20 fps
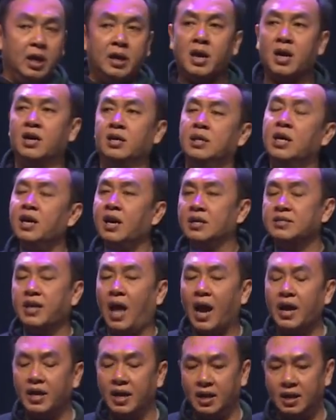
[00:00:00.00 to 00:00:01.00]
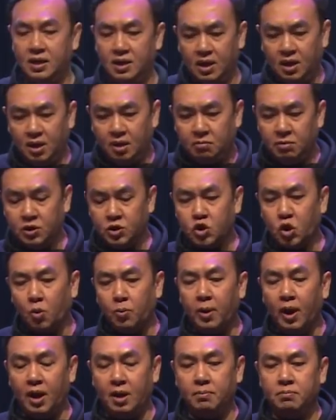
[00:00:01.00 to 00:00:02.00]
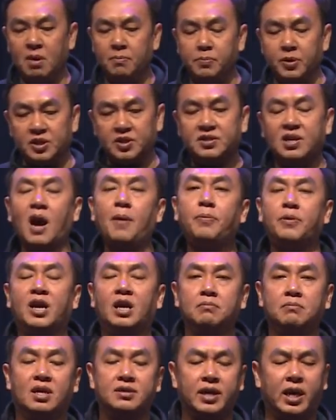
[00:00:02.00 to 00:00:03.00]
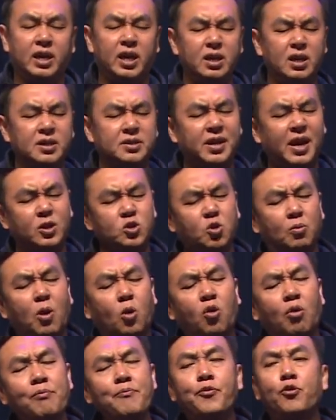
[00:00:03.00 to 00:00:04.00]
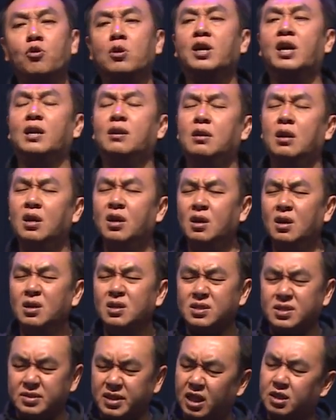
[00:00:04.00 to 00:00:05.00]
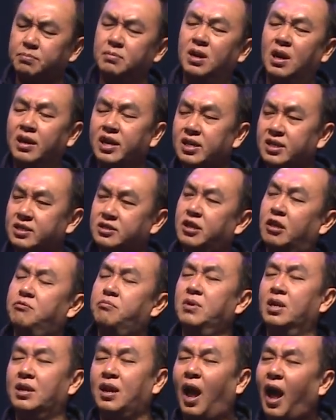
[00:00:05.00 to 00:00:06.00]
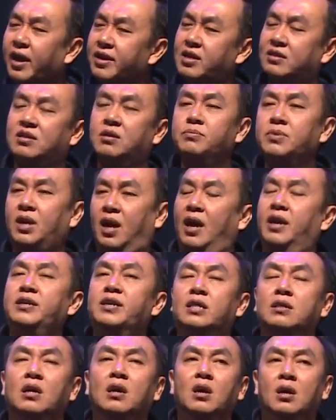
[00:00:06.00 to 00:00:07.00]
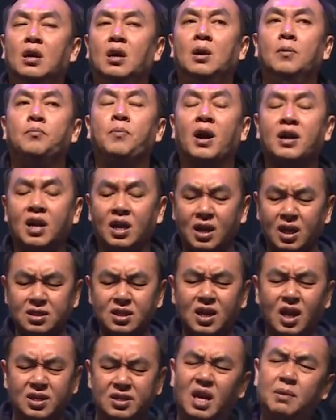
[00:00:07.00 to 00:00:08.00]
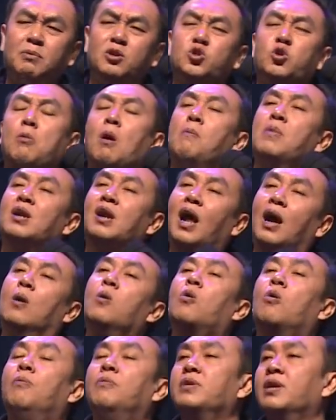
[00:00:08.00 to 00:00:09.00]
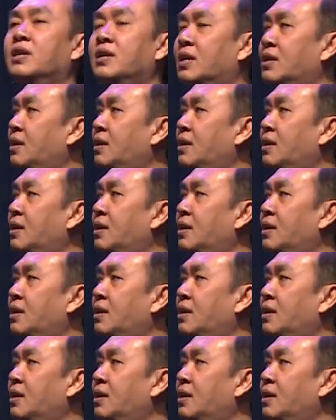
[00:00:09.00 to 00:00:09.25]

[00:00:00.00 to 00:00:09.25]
Nah ketika saya mencoba mempersiapkan materi ini, saya coba kumpulkan statement di statement ayat demi ayat maka ketika saya mencoba merangkumnya